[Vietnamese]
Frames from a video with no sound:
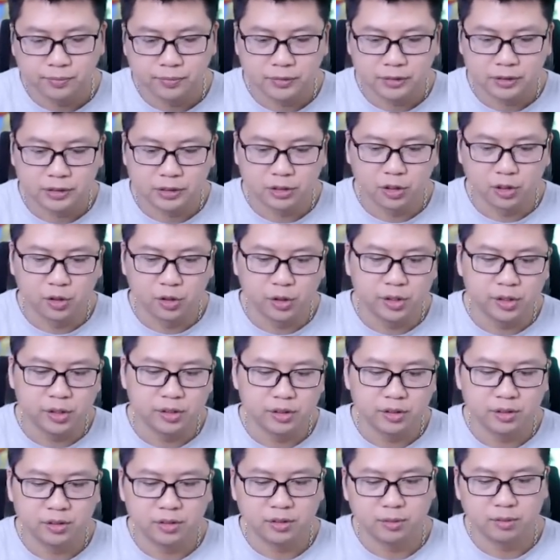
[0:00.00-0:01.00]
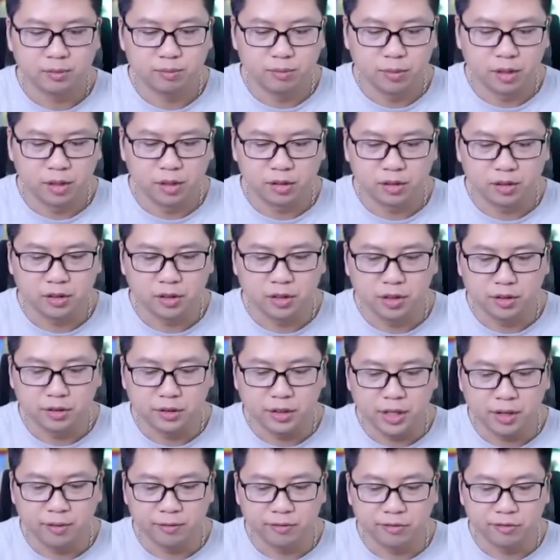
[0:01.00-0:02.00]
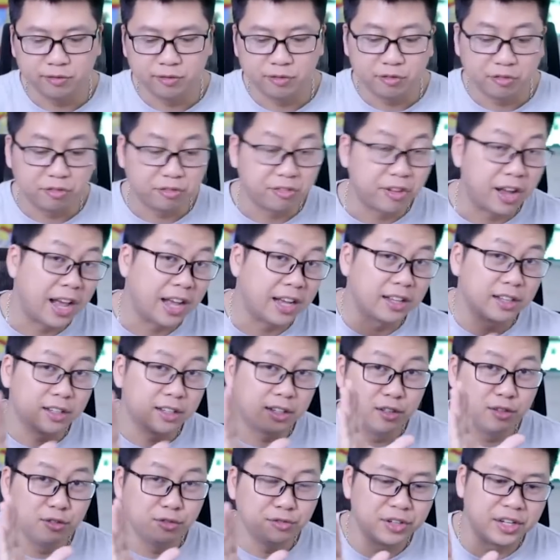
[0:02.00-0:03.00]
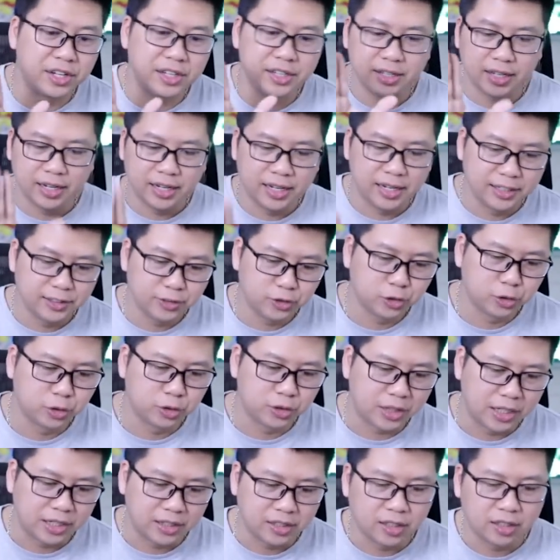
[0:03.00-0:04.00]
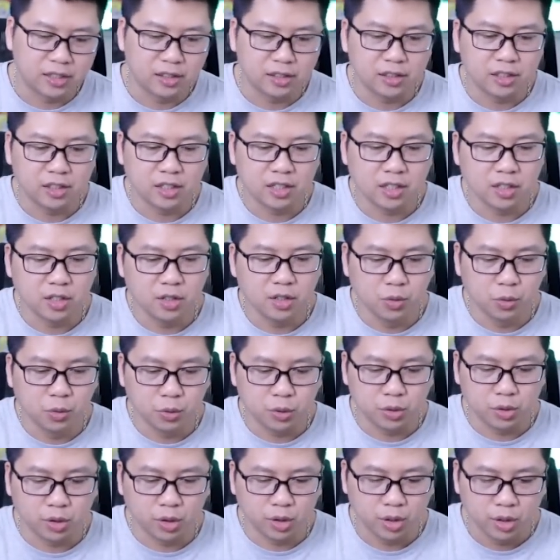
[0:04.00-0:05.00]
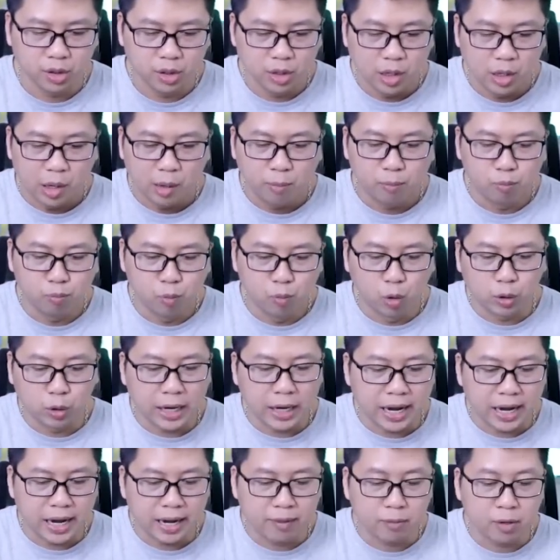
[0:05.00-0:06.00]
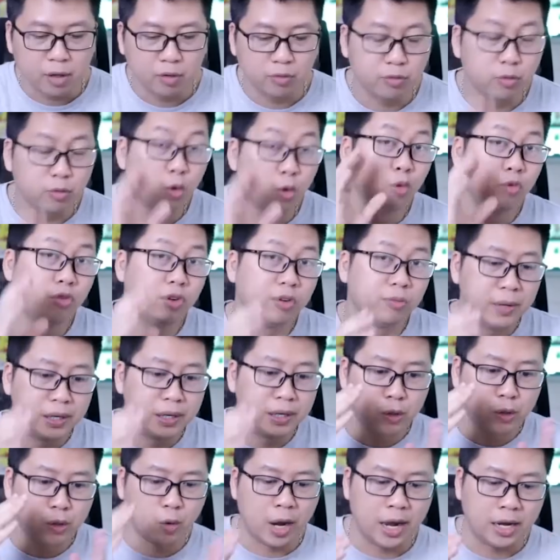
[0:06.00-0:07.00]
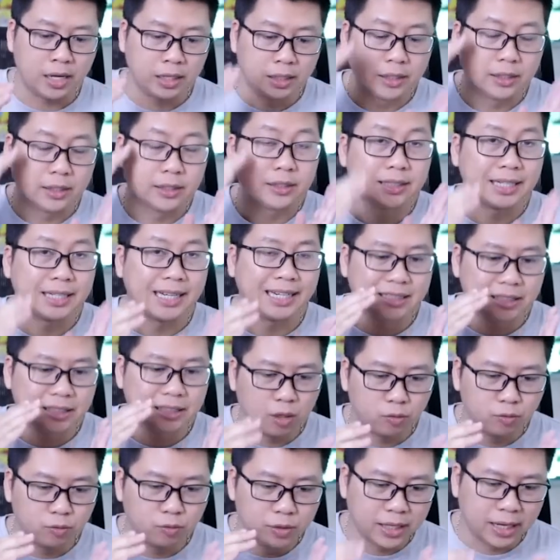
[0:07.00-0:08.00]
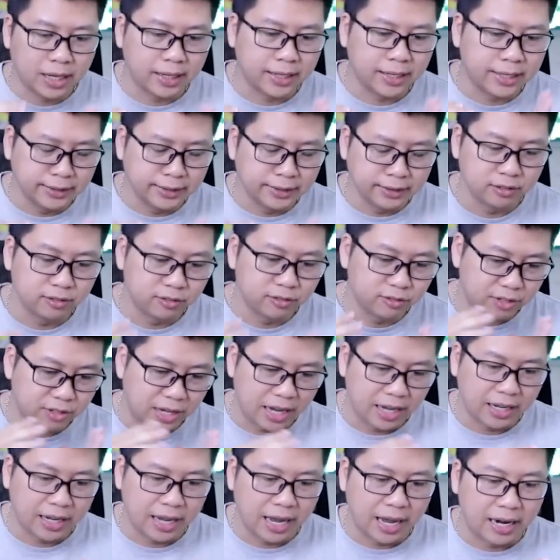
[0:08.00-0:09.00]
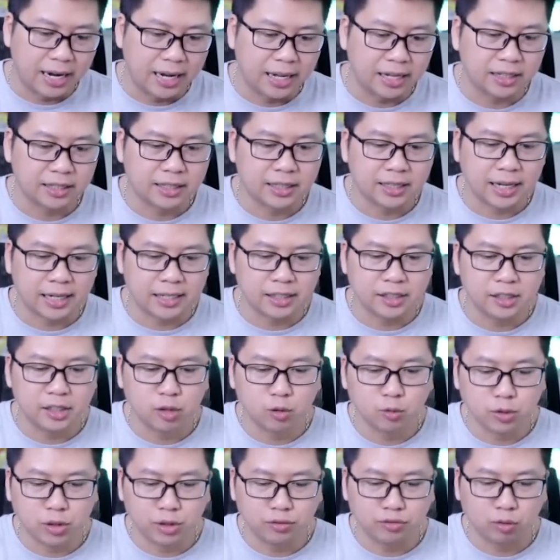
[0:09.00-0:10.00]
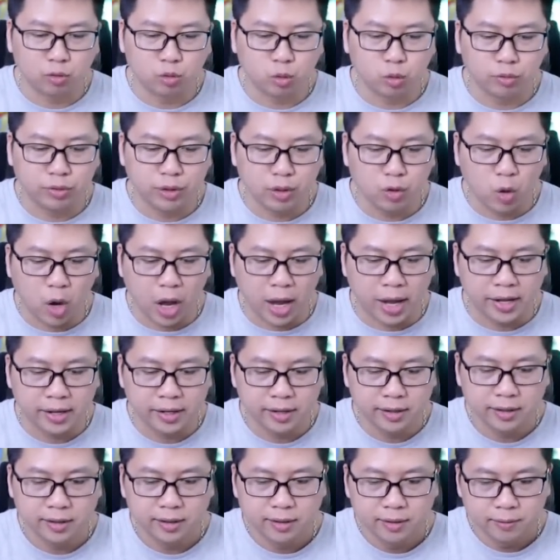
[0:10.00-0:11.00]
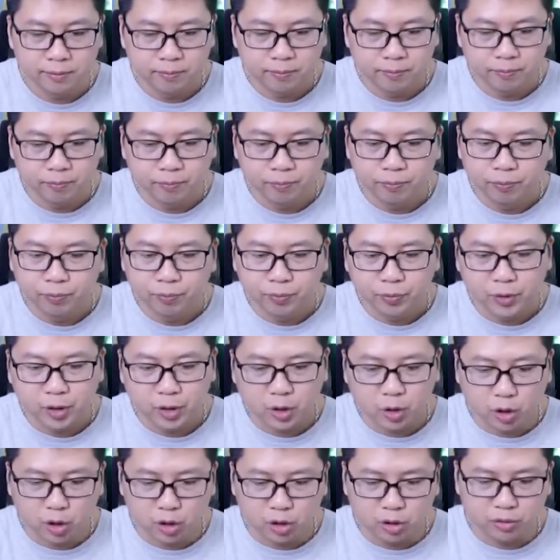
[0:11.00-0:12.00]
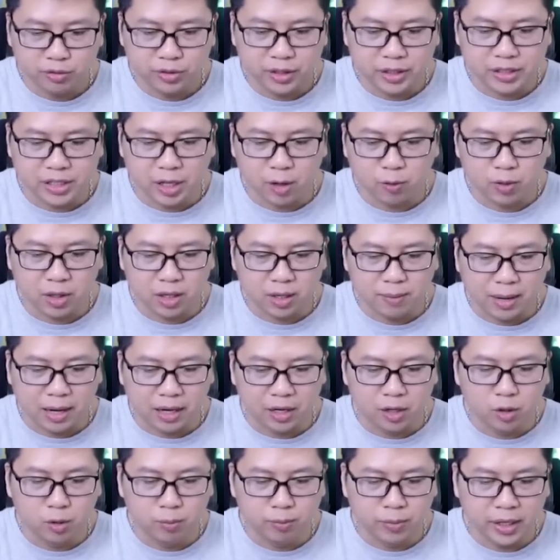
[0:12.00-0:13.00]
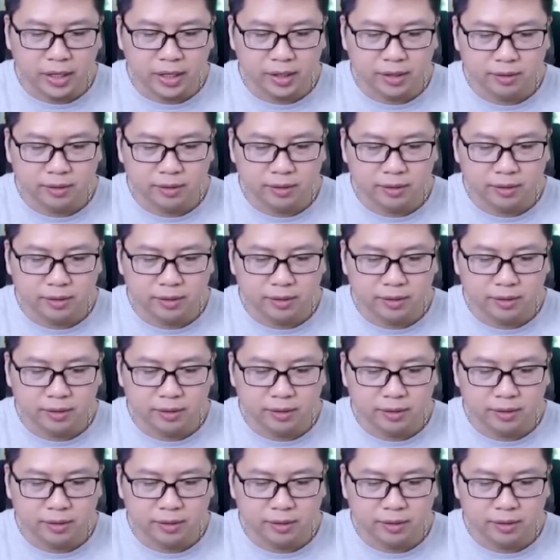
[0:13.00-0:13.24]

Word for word: rồi mở tường tiếp và cứ vậy Electro Titan cứ ủi rồi một em ở khu vực bên ngoài cắt ngóc với cả kinh và cả là cắt những công trình phòng thủ phía ngoài còn ở phía trong là các bạn ấy lụm hết